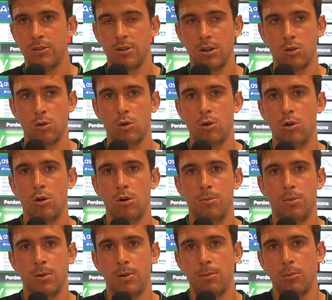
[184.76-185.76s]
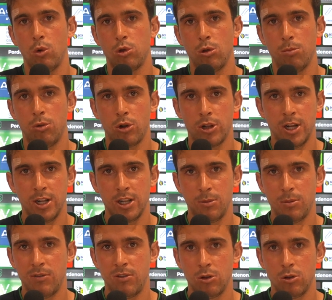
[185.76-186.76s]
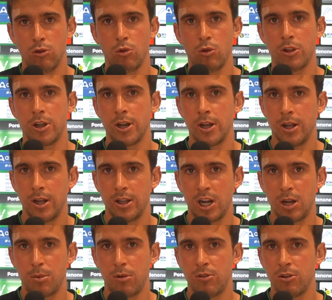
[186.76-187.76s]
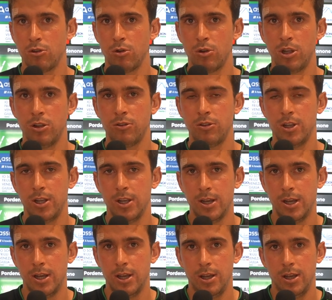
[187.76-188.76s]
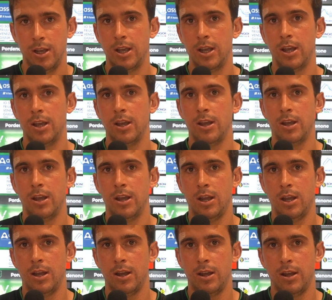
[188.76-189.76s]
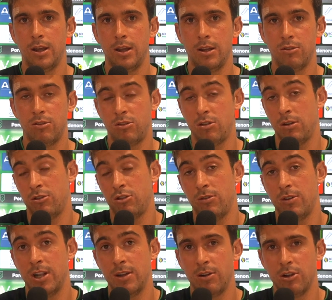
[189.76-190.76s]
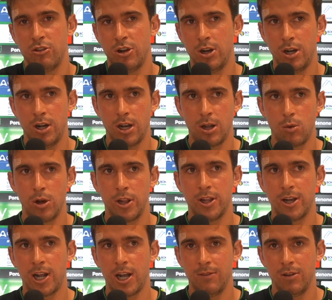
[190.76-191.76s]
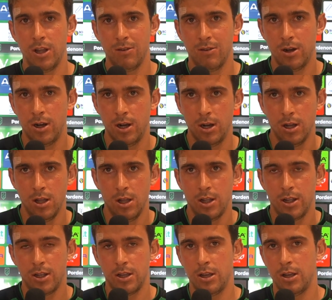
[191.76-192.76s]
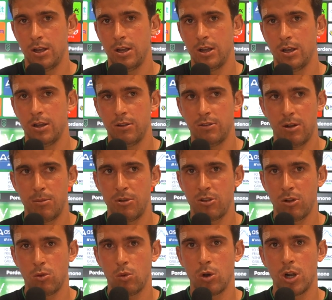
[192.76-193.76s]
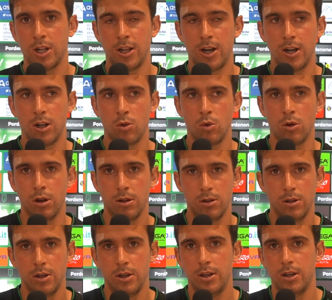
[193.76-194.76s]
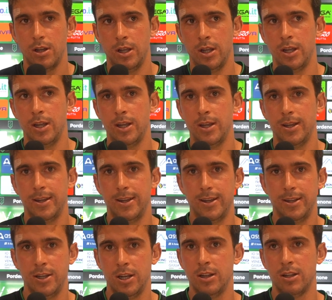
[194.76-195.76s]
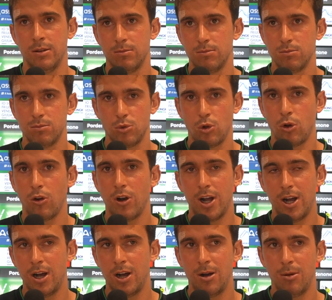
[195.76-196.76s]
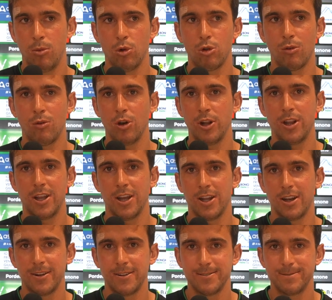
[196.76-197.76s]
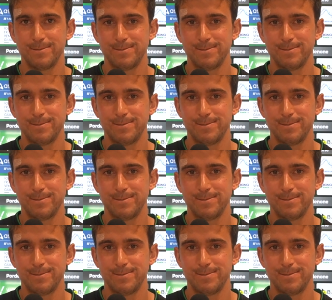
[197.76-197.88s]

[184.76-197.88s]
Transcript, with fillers: stato per me molto importante, mi ha fatto esordire tra i professionisti e si, si vedeva già le qualità che aveva, che sarebbe stato un grande allenatore. E niente, torno là molto volentieri